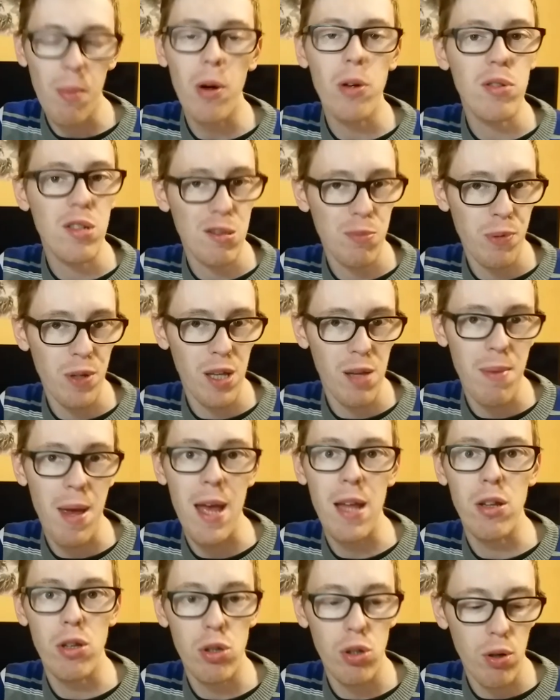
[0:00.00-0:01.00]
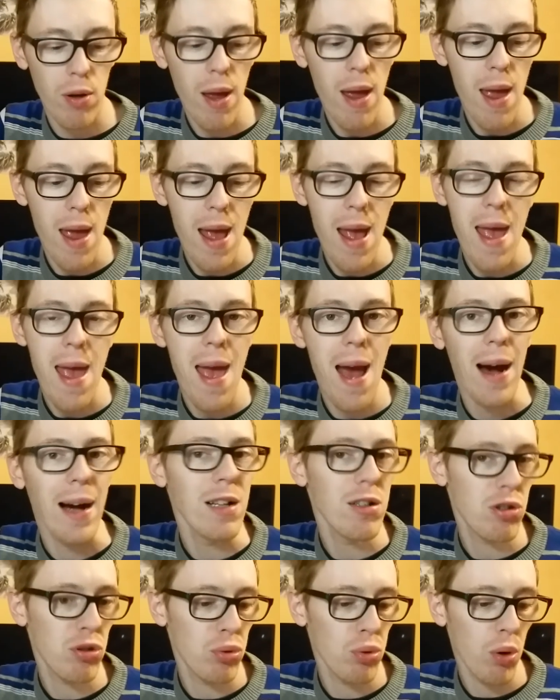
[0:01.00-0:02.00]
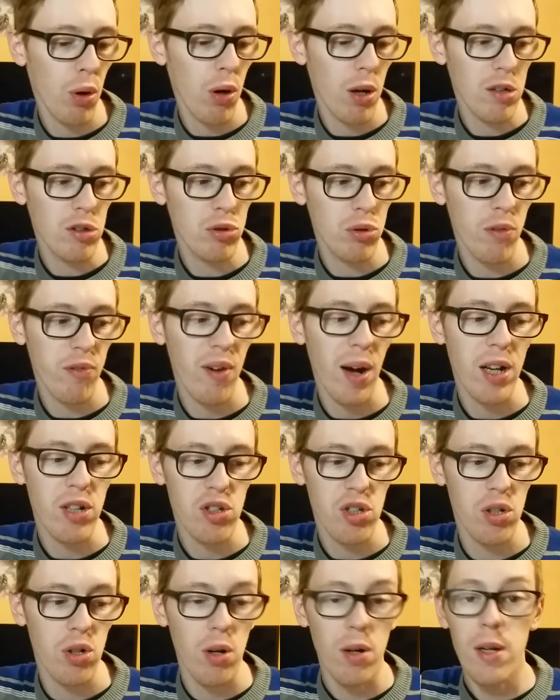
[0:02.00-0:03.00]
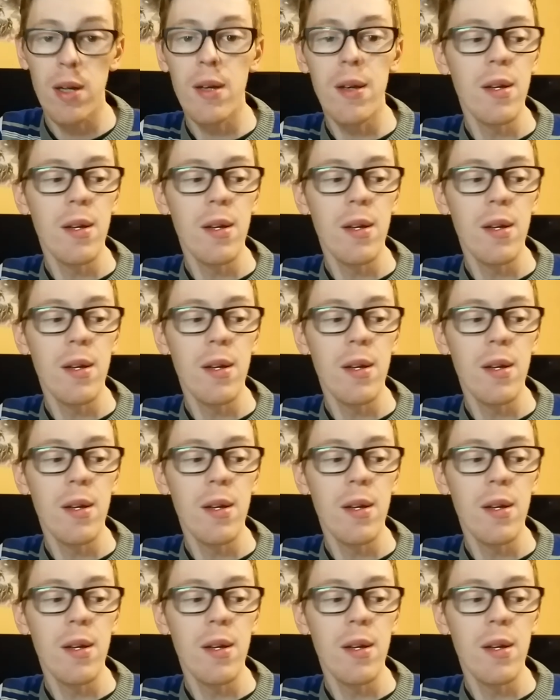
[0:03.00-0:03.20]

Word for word: ma un esperimento e ha il suo, ha il suo fascino.